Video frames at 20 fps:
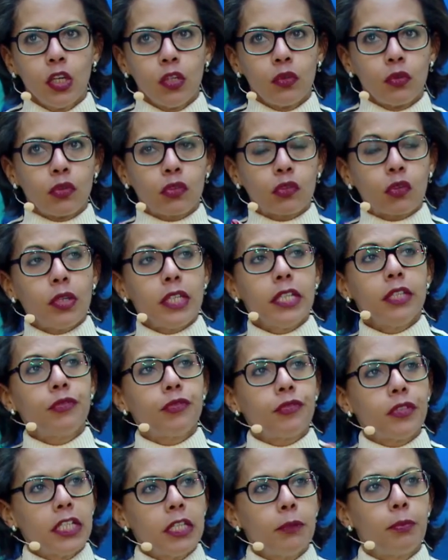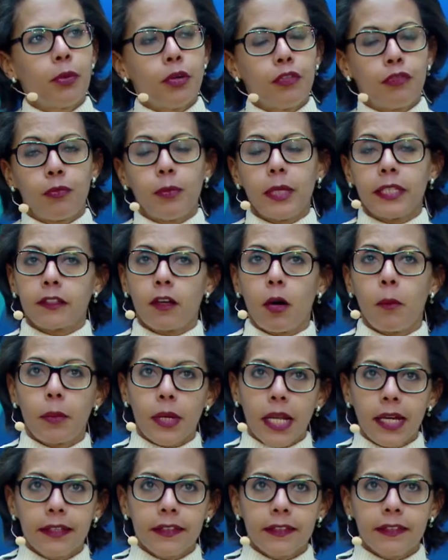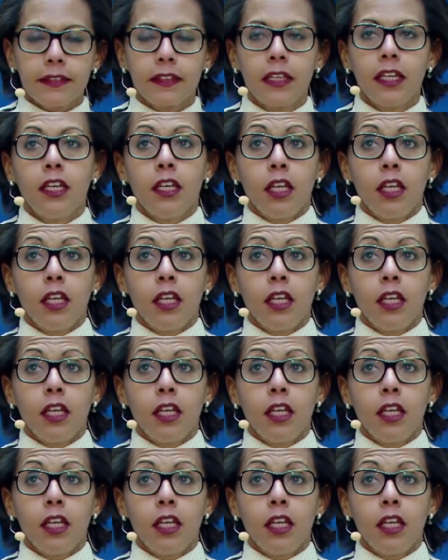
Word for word: de ce que les villes peuvent mettre en place,